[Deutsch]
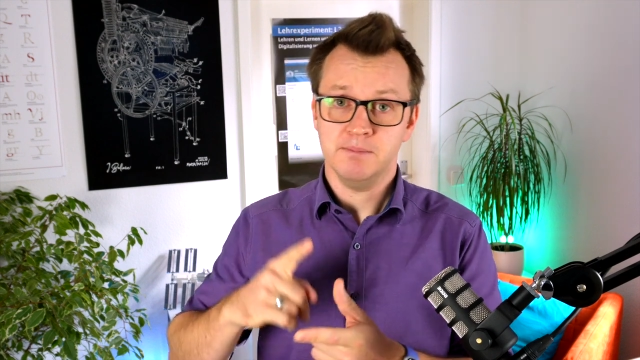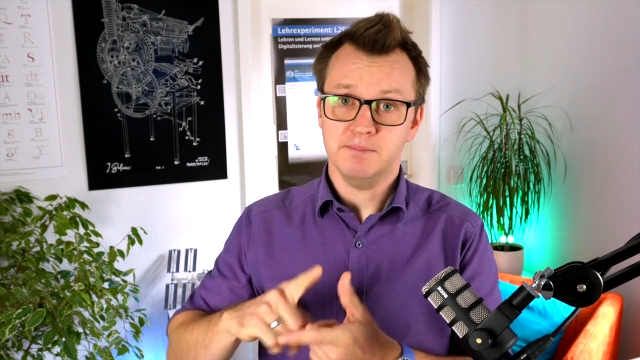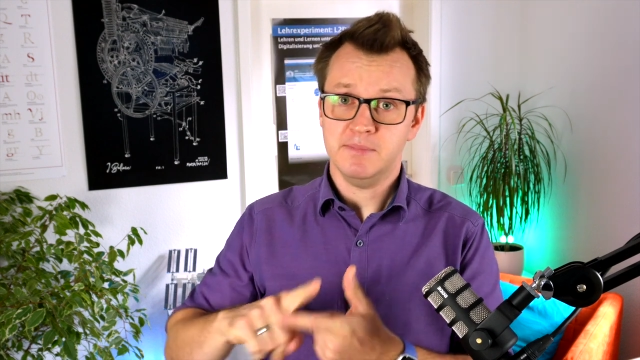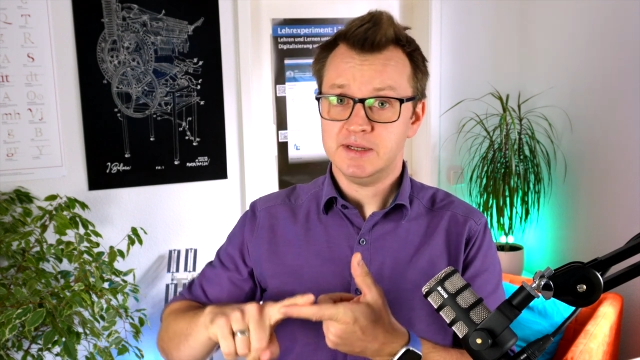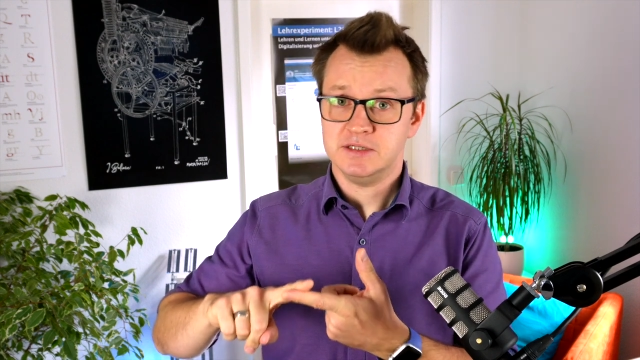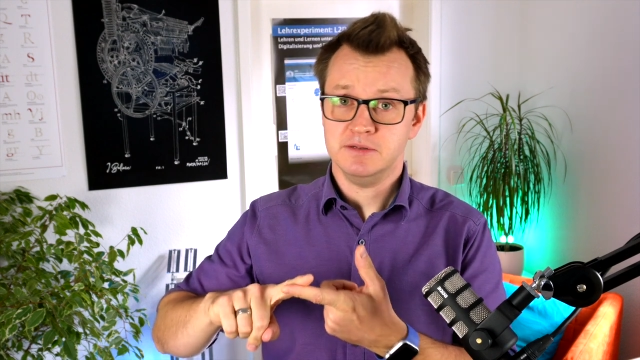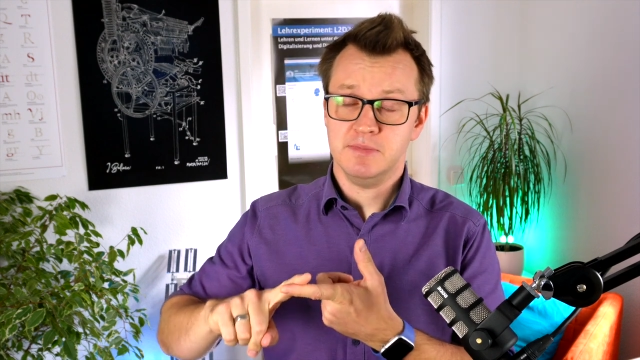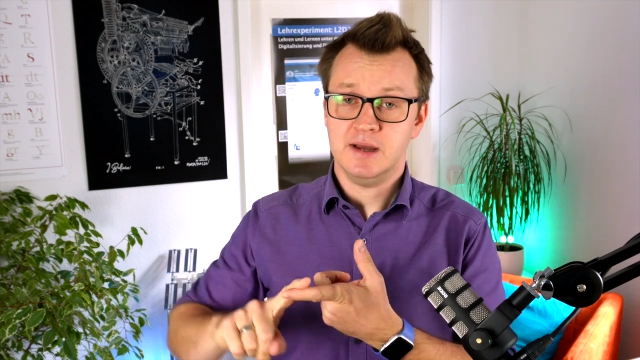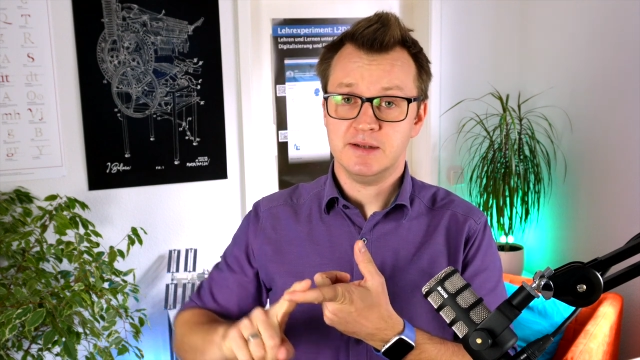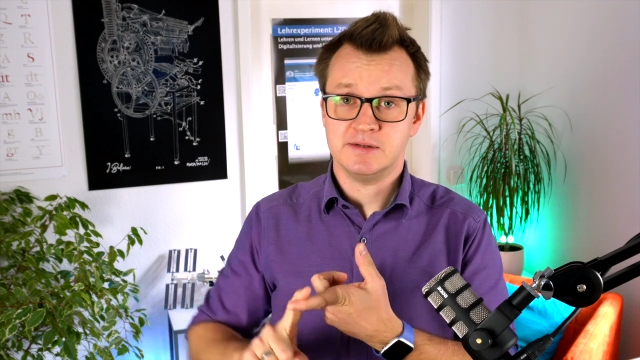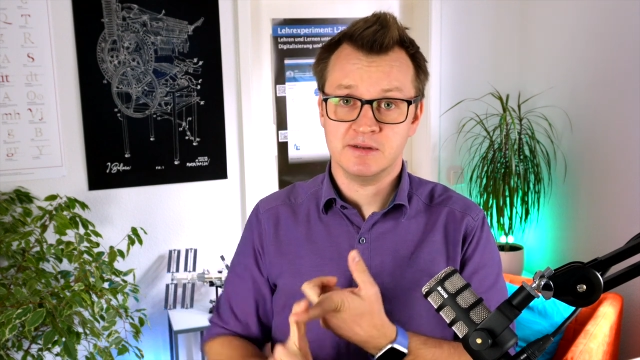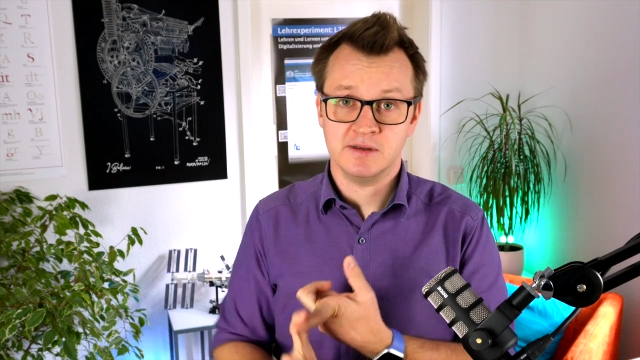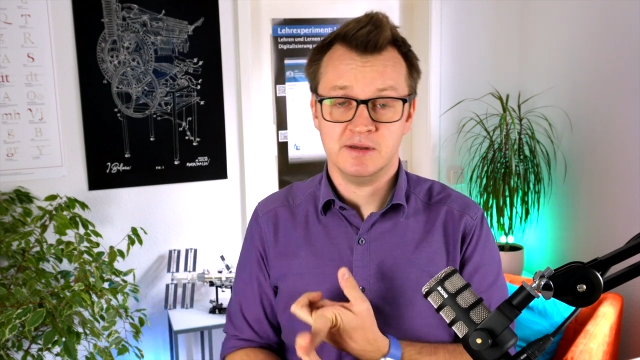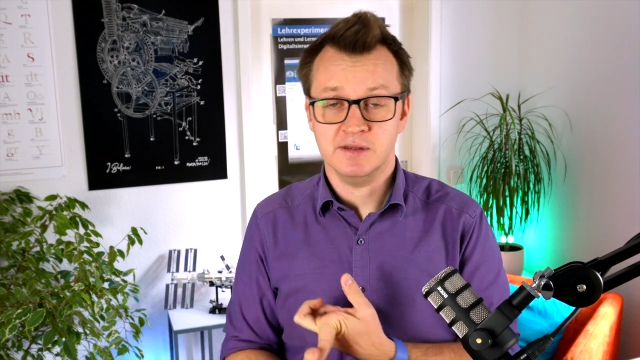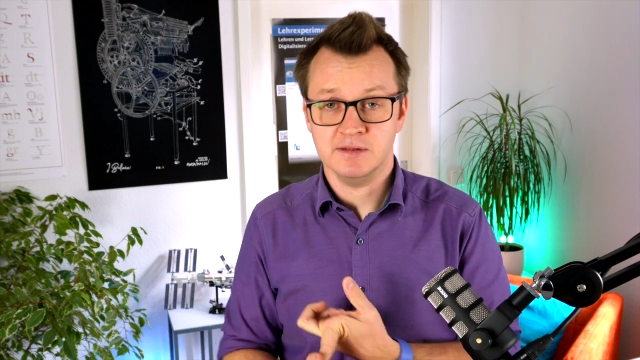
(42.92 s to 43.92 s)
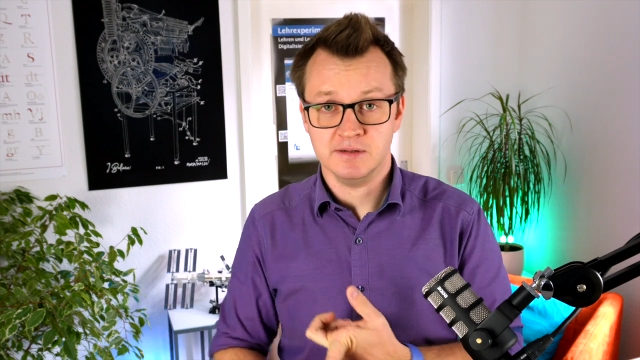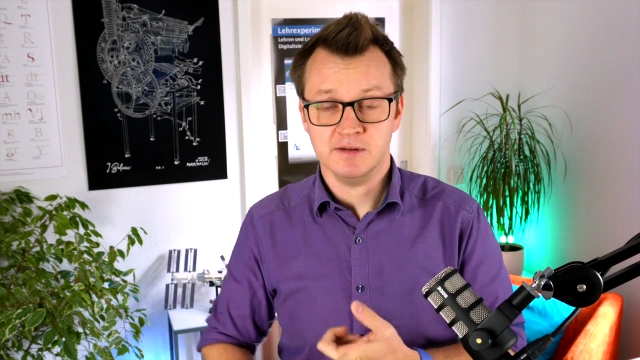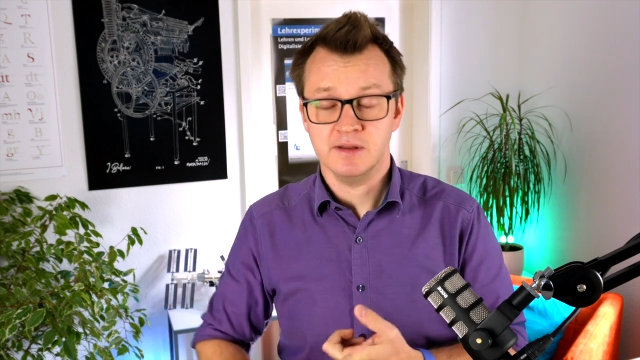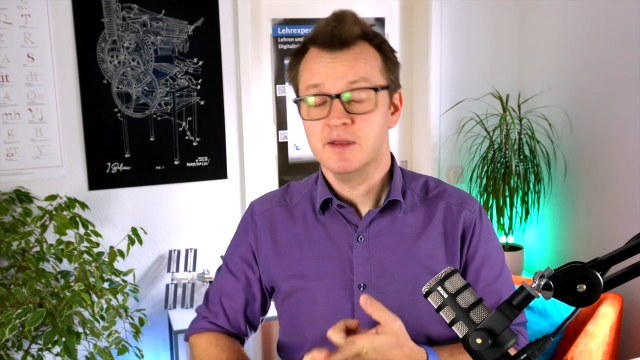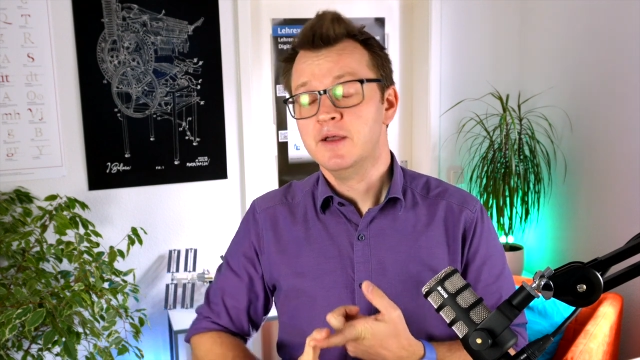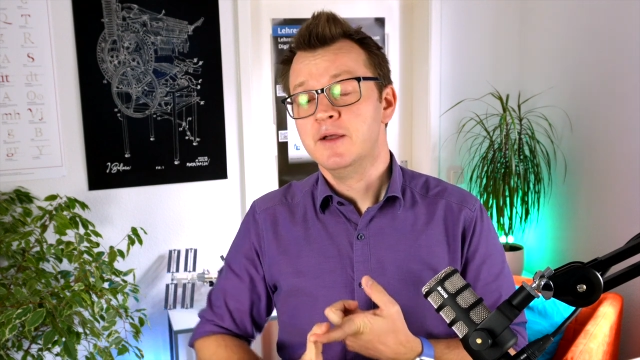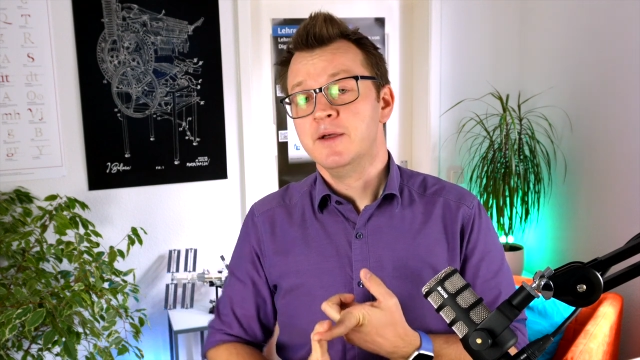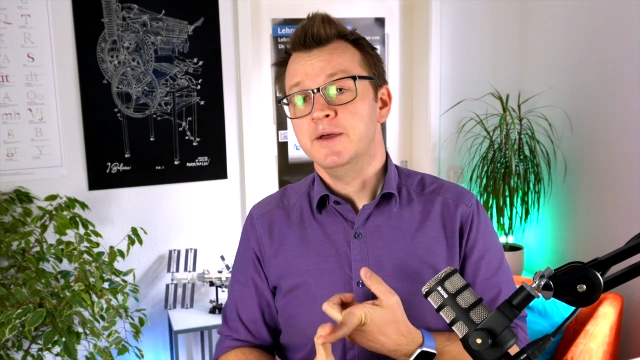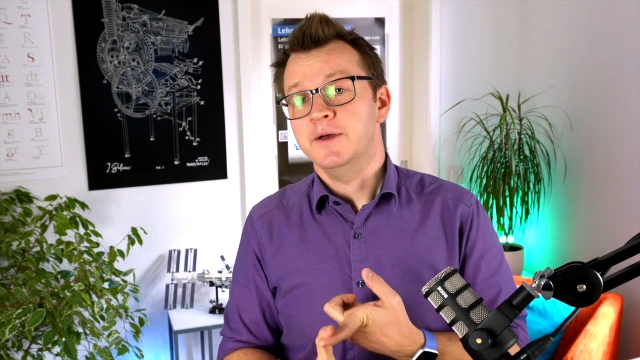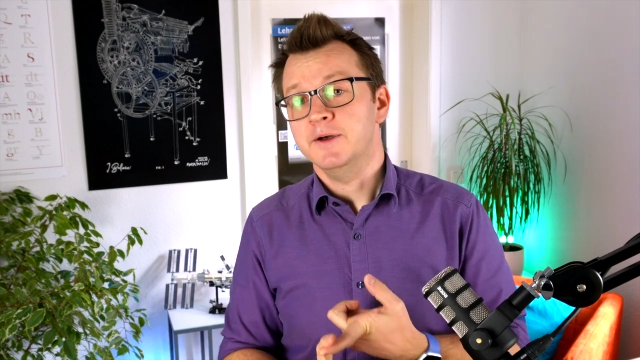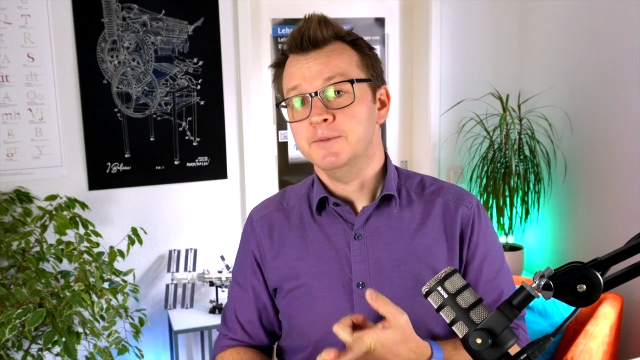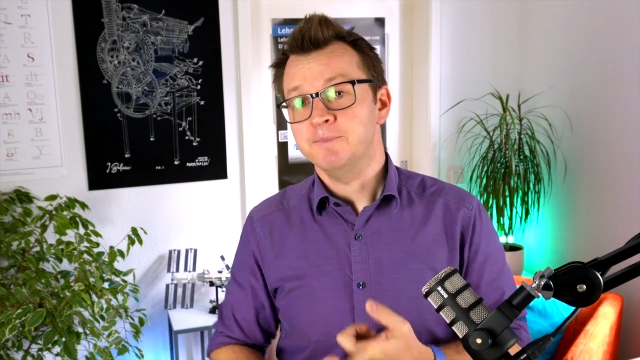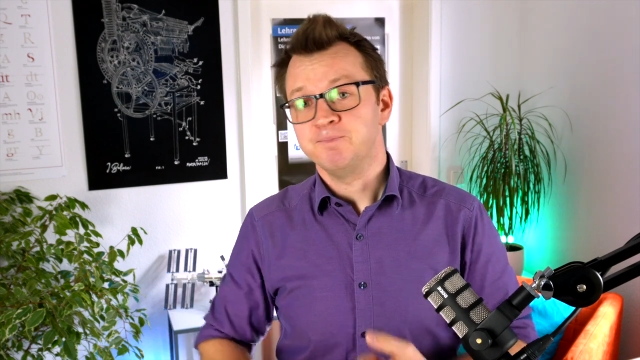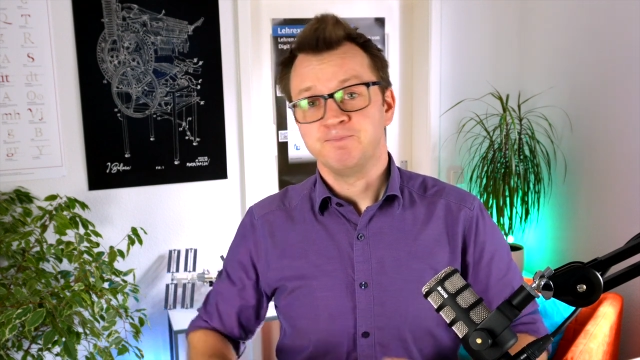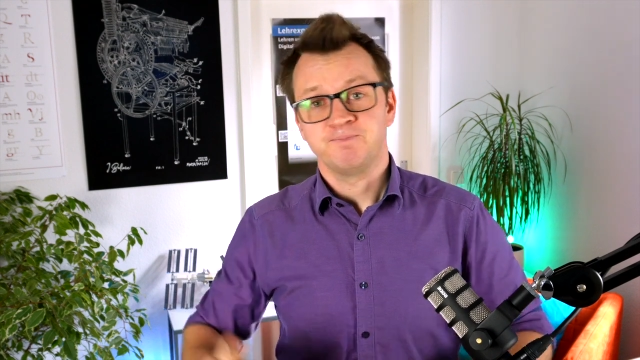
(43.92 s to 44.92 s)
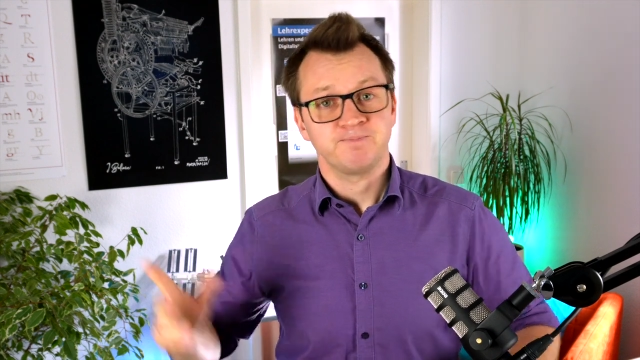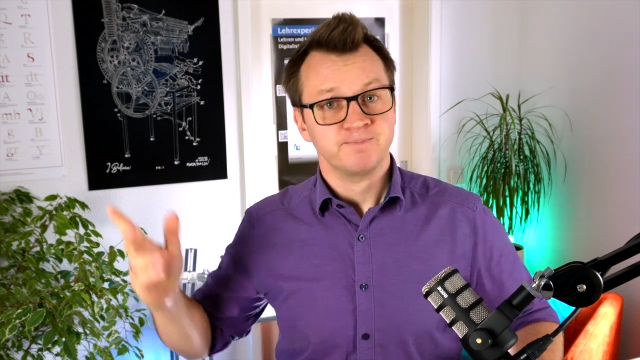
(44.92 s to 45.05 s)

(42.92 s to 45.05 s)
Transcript: MathematikerInnen. Ähm,